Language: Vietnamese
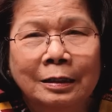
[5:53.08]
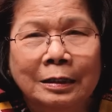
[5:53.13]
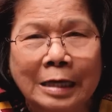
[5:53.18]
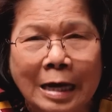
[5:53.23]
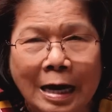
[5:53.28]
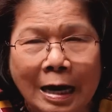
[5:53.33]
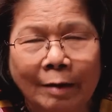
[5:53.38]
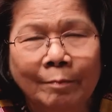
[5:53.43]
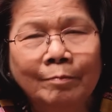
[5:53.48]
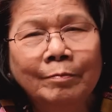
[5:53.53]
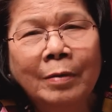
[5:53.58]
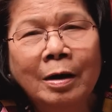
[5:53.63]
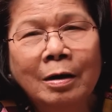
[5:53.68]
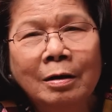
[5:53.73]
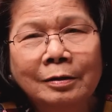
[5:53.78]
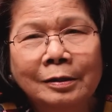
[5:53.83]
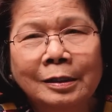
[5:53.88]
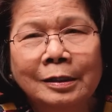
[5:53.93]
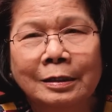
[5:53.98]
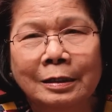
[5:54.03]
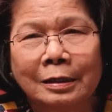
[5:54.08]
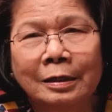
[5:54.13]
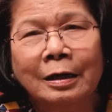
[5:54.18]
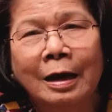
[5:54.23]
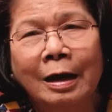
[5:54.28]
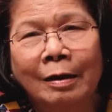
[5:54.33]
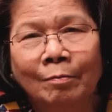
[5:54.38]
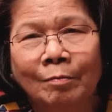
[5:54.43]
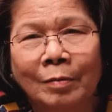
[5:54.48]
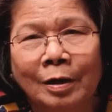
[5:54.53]
giảm bớt cái điện
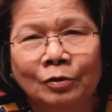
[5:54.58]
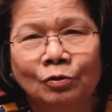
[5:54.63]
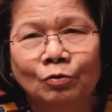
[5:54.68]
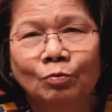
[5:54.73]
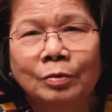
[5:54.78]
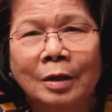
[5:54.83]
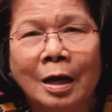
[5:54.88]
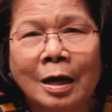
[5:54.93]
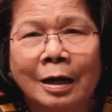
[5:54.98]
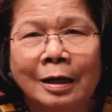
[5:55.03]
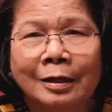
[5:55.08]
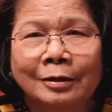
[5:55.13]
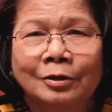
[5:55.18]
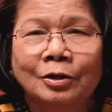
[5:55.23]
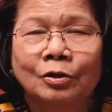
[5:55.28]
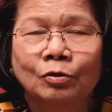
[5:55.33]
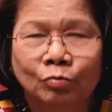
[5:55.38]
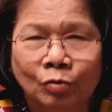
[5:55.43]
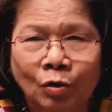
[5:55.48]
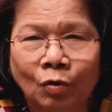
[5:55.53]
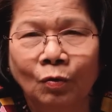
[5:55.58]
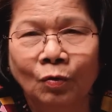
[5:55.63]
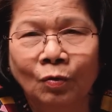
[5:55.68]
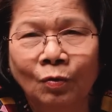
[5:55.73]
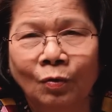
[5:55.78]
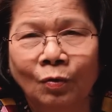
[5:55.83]
năng mà chúng ta tiêu thụ